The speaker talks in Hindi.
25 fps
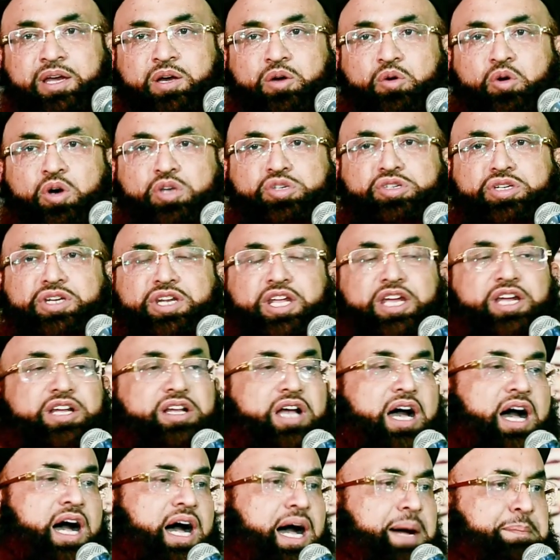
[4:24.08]
उसने
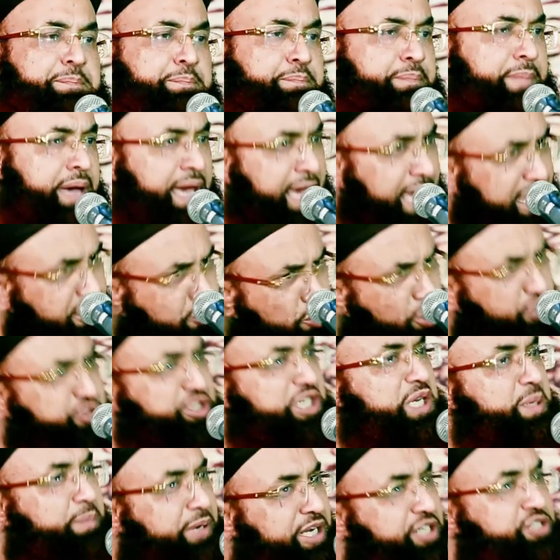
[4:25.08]
कहा मैं जो
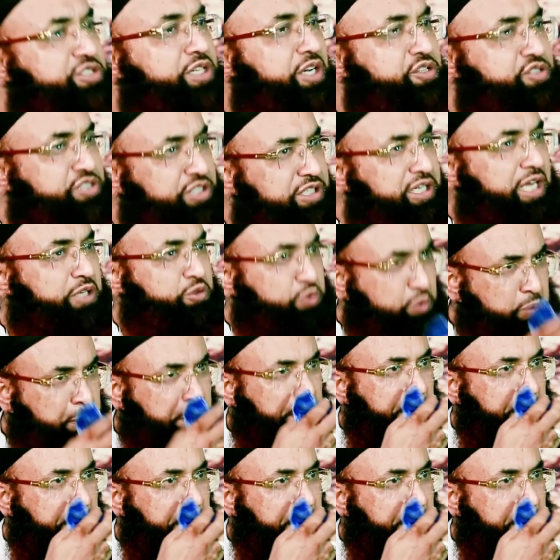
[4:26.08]
इतनी बड़ी शख्सियत हूं